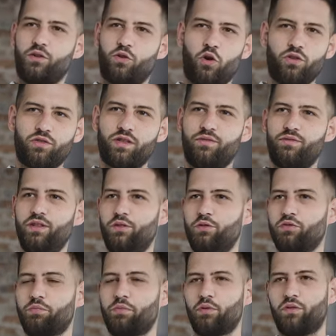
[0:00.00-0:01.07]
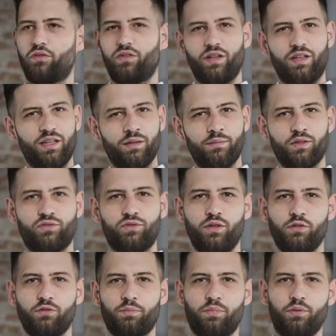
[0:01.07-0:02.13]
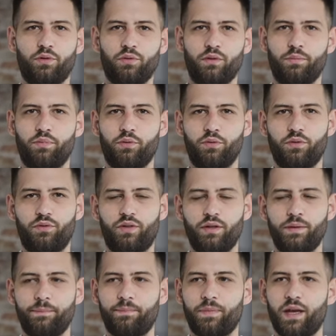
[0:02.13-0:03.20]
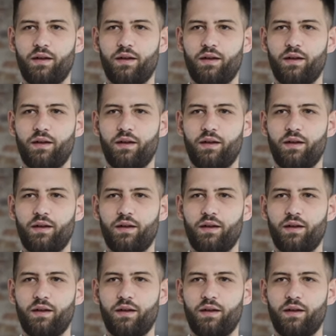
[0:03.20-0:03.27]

Content-Videos produzieren, Image-Videos produ produzieren,